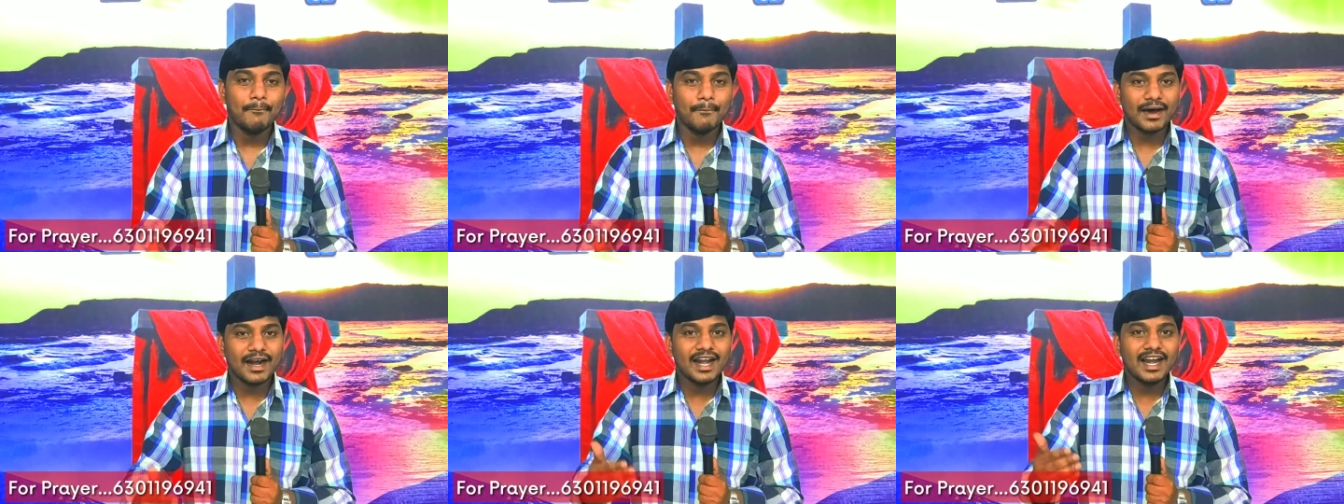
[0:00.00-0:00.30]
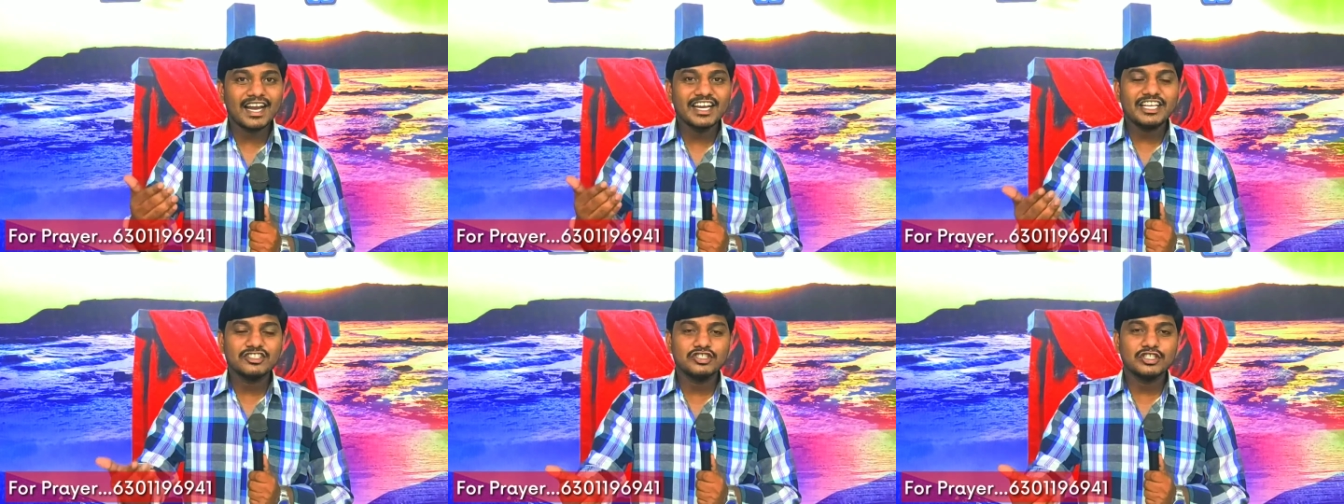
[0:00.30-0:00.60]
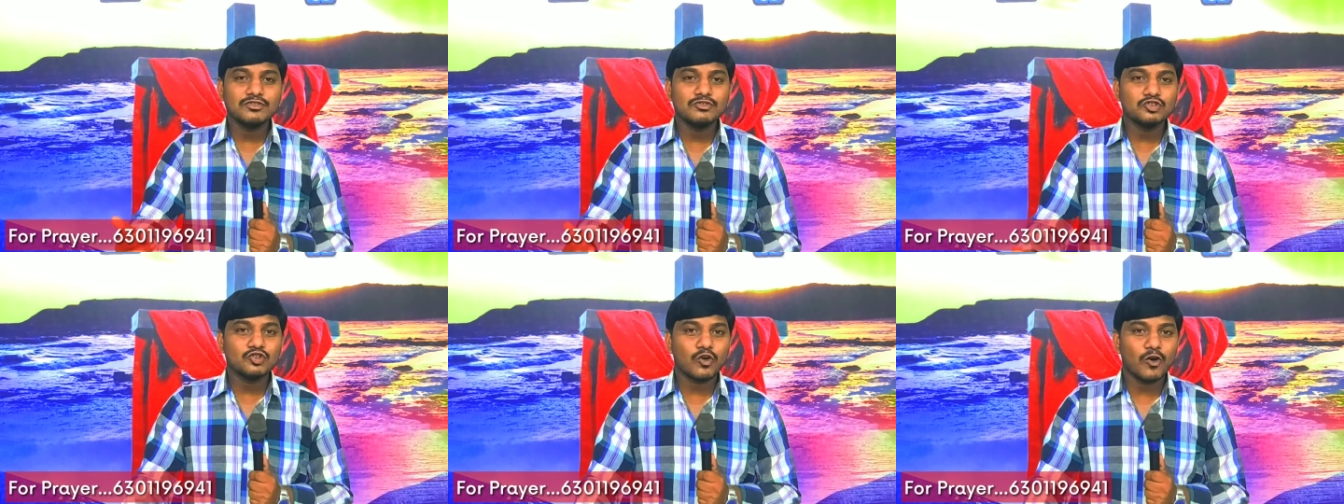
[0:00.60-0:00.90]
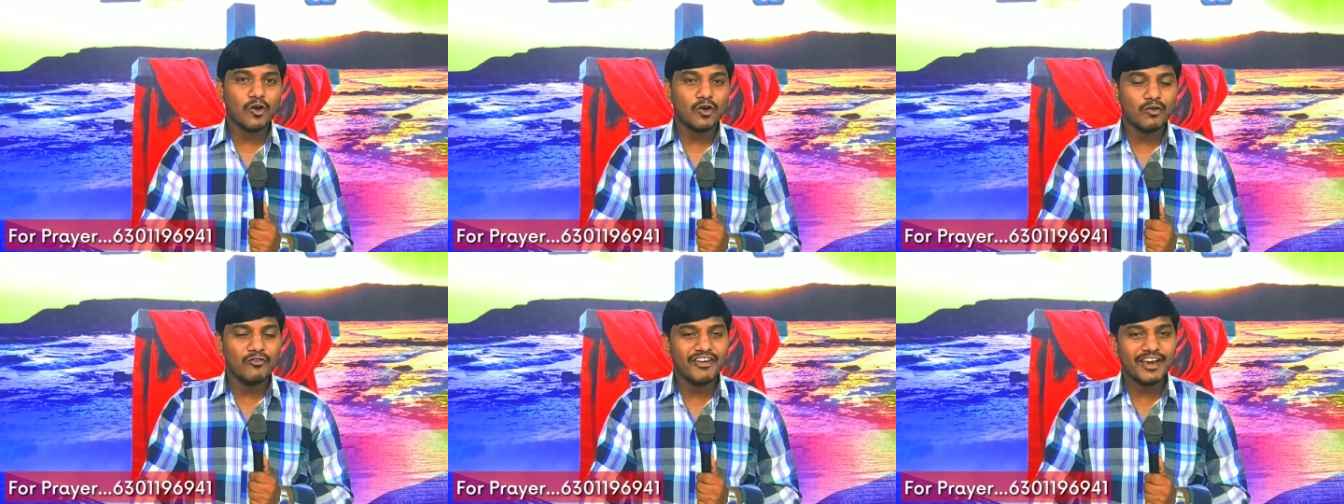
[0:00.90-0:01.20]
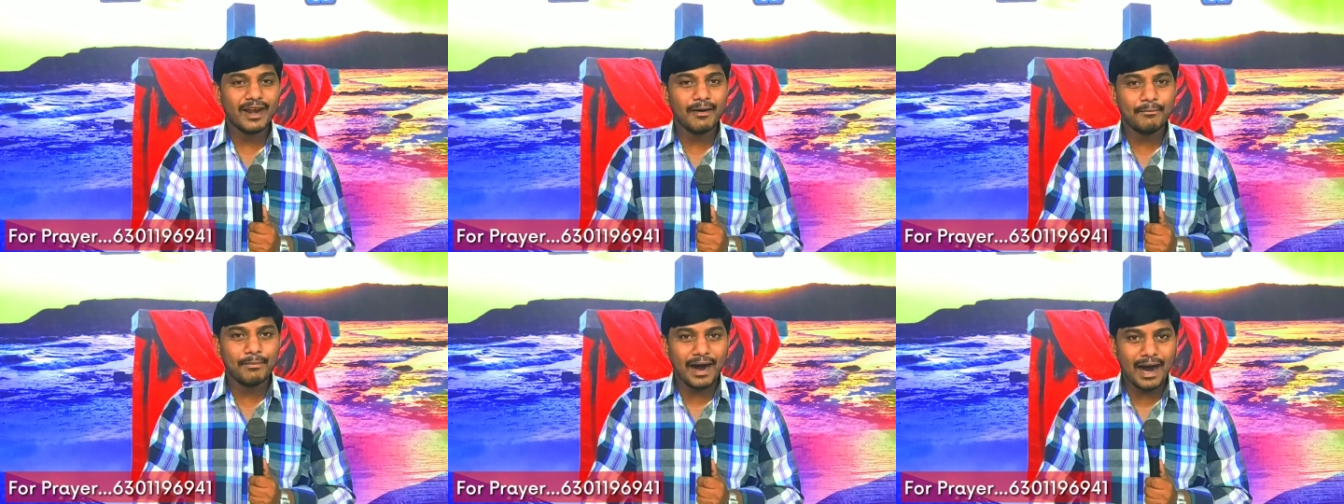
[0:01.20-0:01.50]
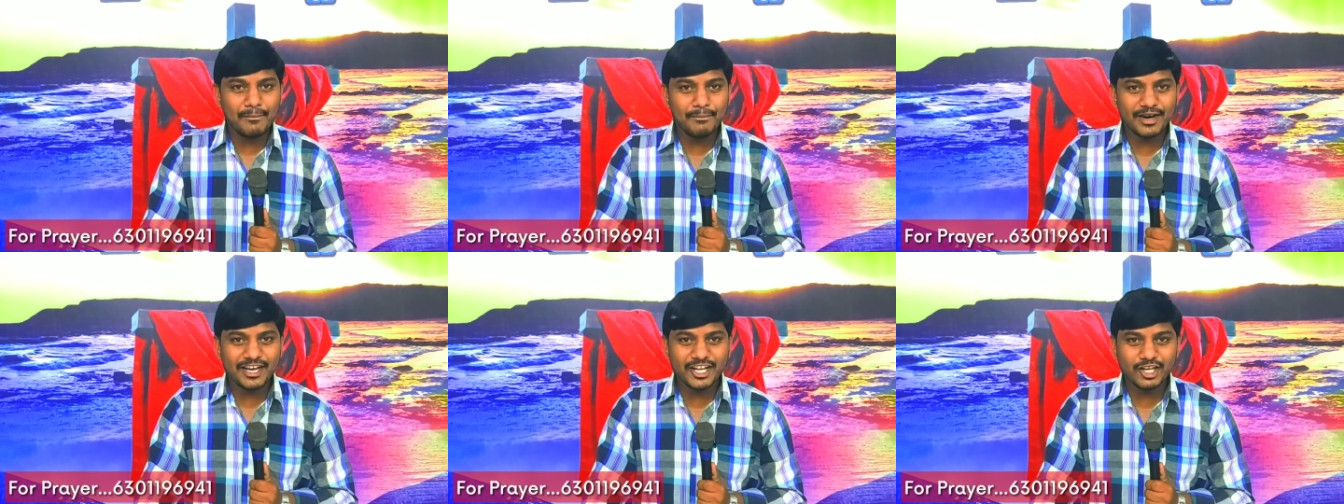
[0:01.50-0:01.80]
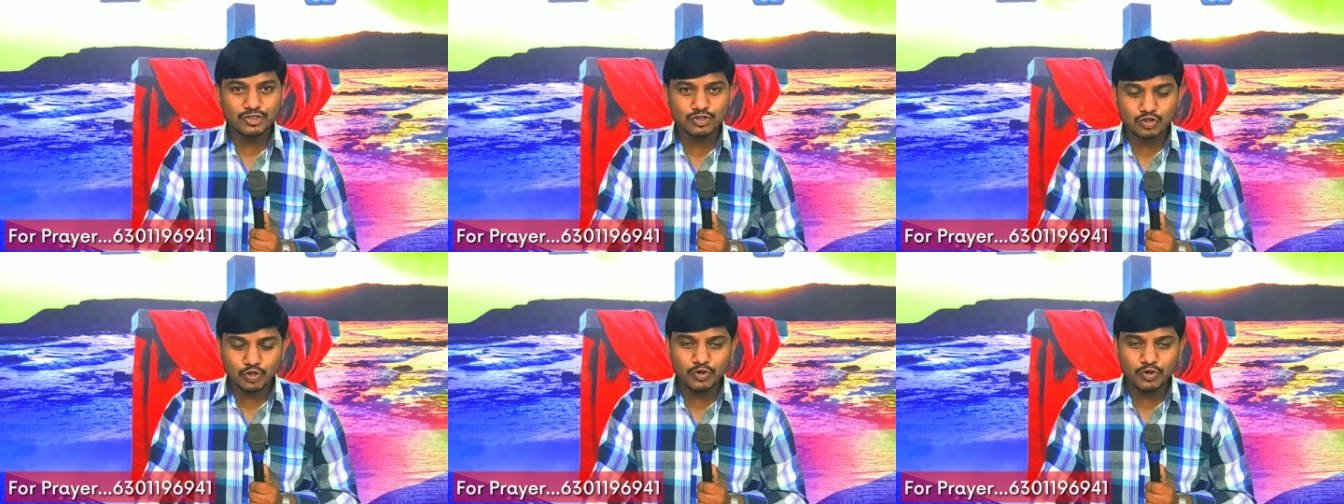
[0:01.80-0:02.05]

మరల నీ జీవితంలో ఒకవేళ పాపానికి